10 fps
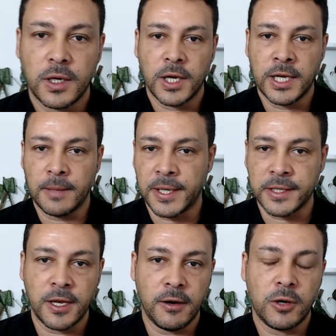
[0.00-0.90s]
En la
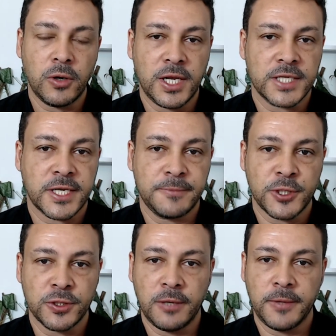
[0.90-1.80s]
parte de abajo de la
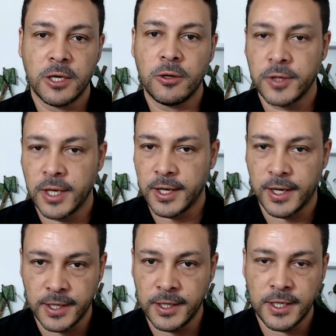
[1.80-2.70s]
descripción del video voy a
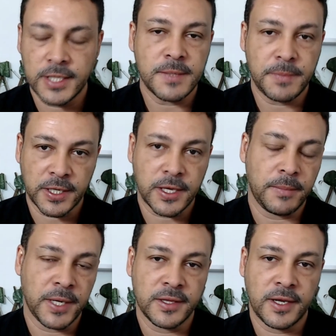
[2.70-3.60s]
dejar el enlace para que
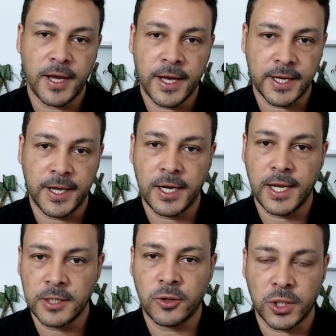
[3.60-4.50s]
aprendan a crear
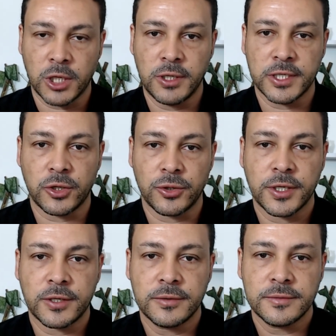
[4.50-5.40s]
el correo electrónico.